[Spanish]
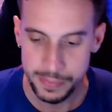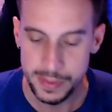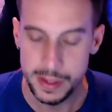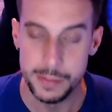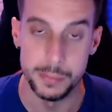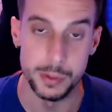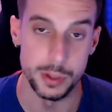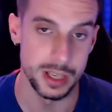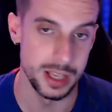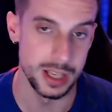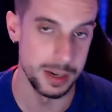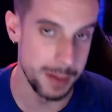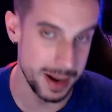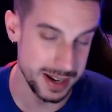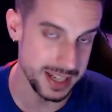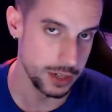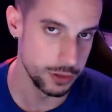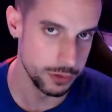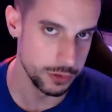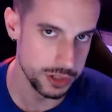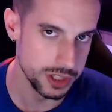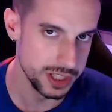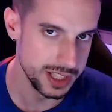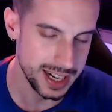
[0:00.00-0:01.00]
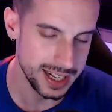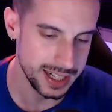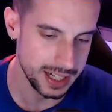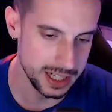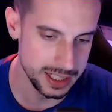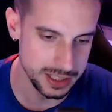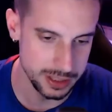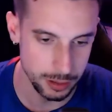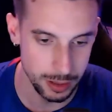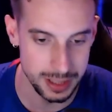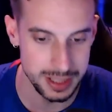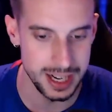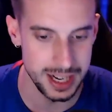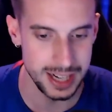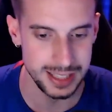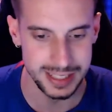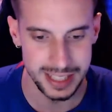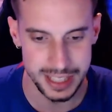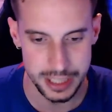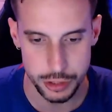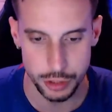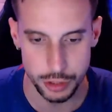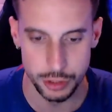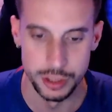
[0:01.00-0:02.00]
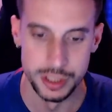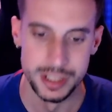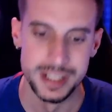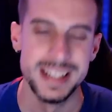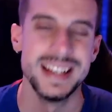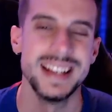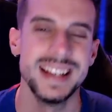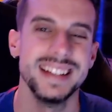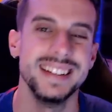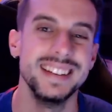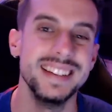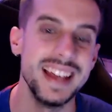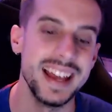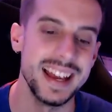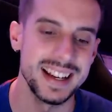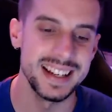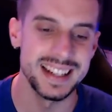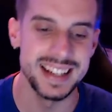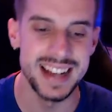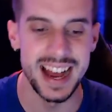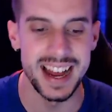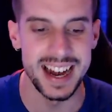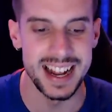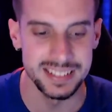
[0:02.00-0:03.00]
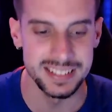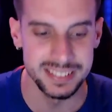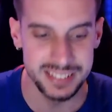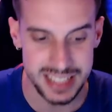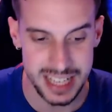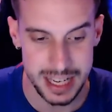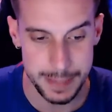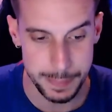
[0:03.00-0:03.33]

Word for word: porque el Barça considera que necesita un lateral de hecho de garantía.